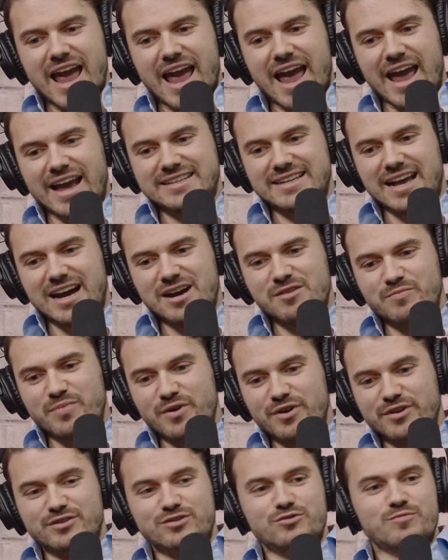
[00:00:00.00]

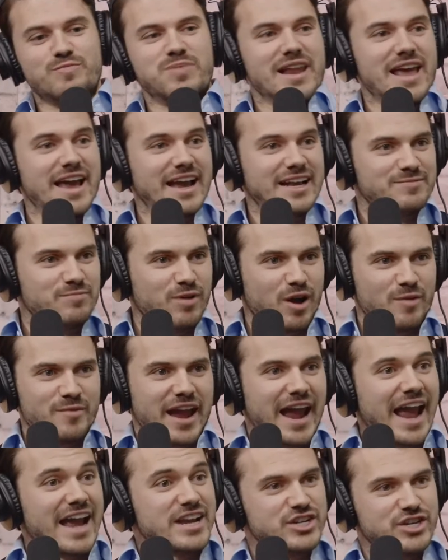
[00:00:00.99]
exemple, euh, duplex,
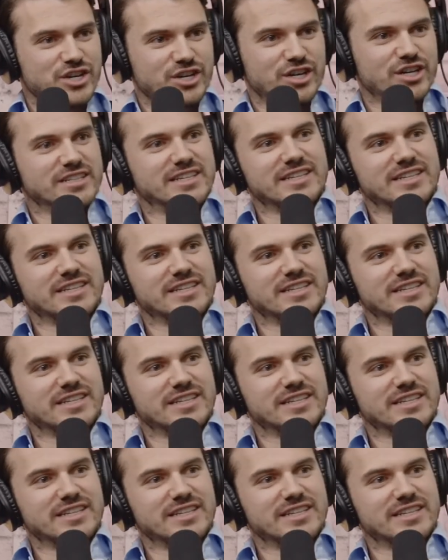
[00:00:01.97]
premier achat,